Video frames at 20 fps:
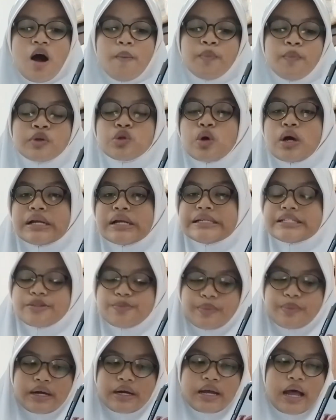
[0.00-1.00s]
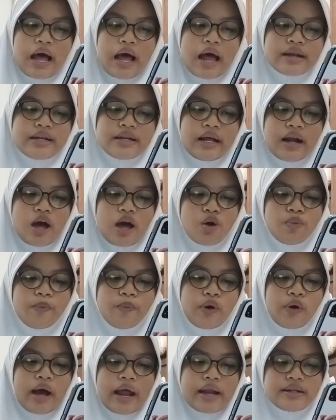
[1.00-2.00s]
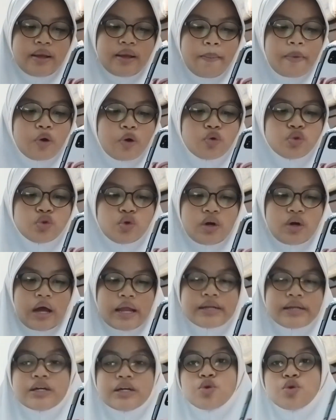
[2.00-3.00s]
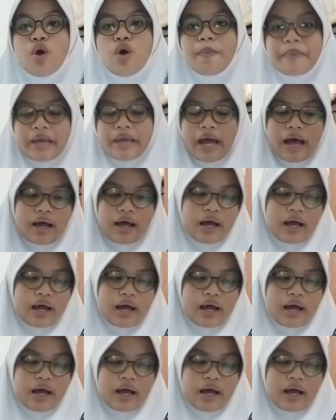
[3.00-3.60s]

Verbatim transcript: Mutualisme adalah hubungan yang menguntungkan kedua pihak.